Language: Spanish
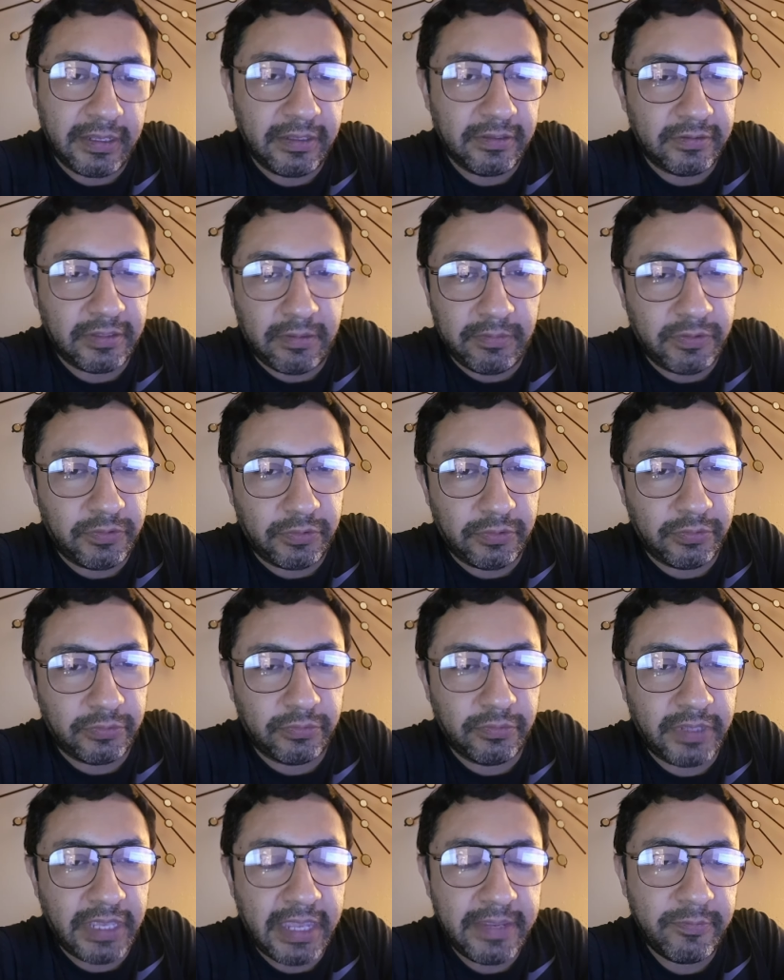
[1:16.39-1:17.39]
que es la
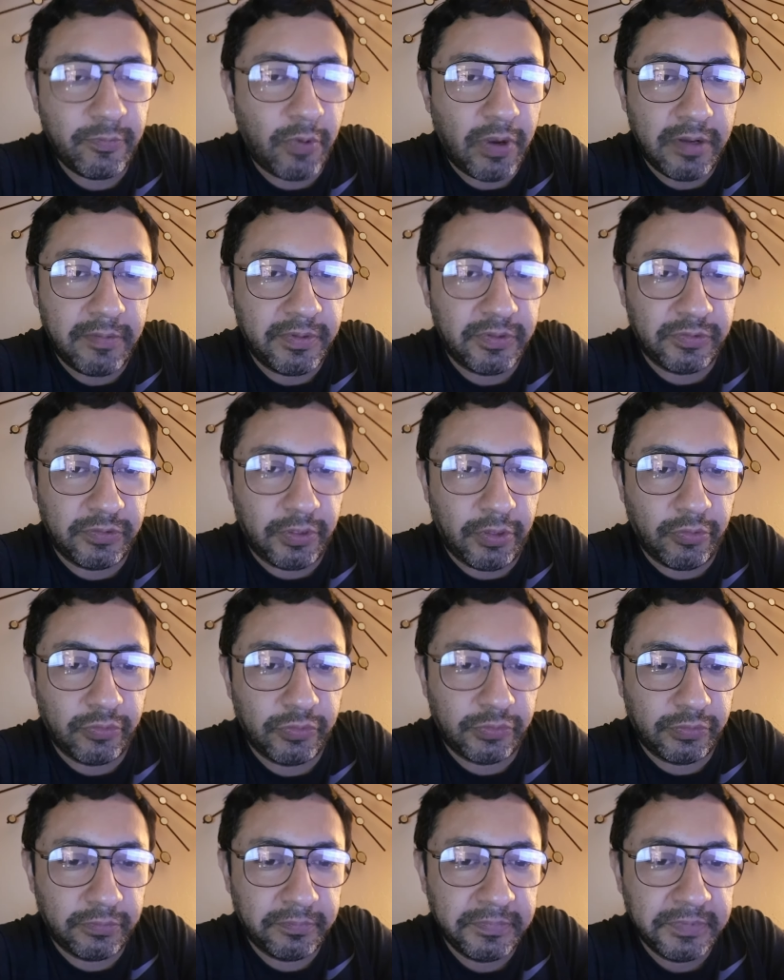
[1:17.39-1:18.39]
Vicioso Game o el
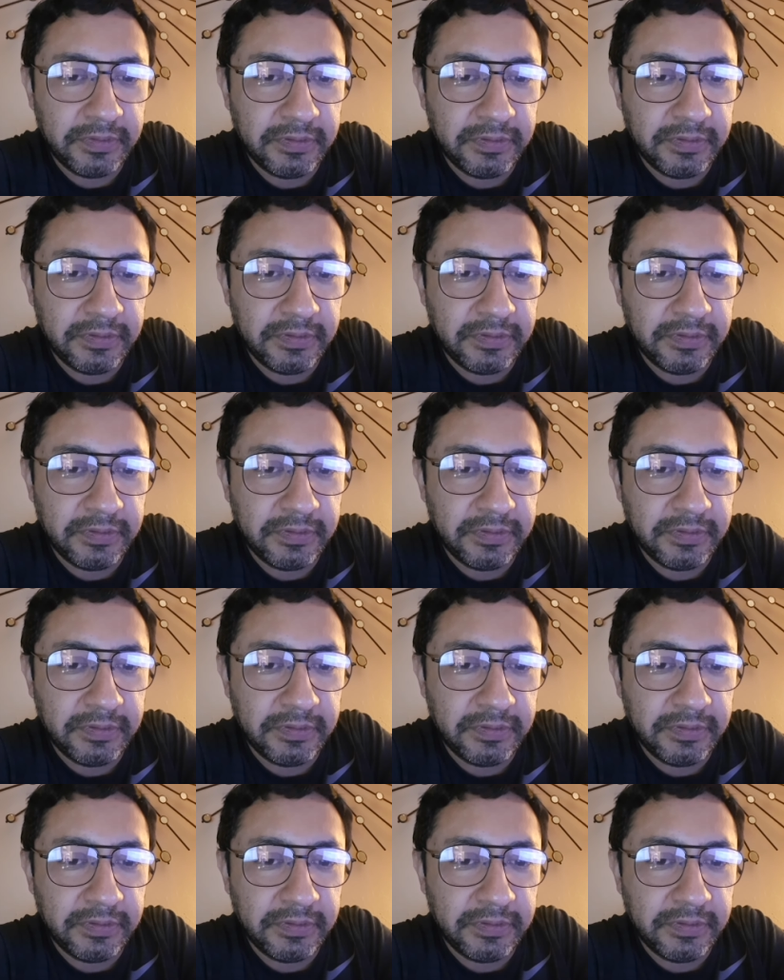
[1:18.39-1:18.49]
Vicioso.